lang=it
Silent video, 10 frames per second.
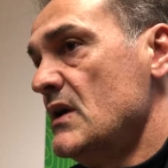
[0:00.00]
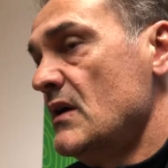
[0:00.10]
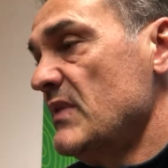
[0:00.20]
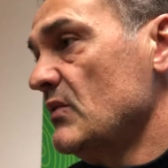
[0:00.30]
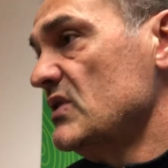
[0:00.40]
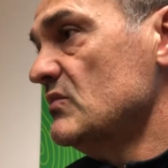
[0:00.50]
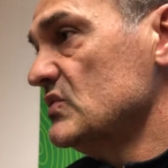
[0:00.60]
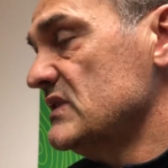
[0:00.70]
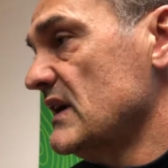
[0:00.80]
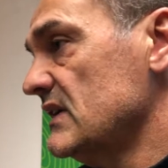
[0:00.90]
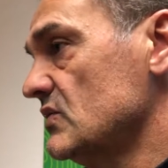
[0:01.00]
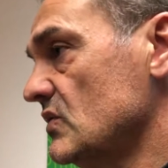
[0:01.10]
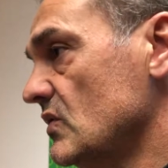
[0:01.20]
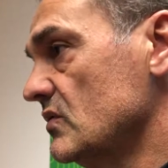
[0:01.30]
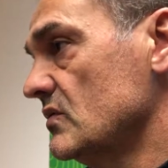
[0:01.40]
abbiamo
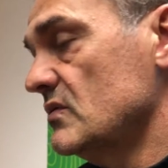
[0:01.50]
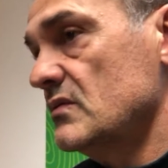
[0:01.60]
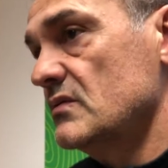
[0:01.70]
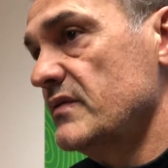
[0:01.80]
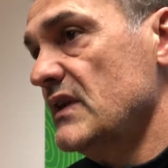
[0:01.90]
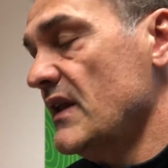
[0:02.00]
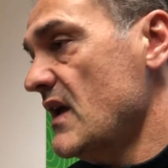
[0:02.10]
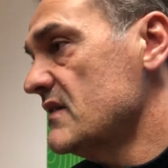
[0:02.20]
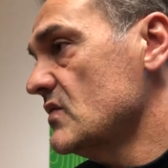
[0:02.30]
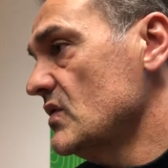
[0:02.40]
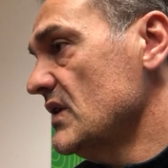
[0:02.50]
dimostrato fino adesso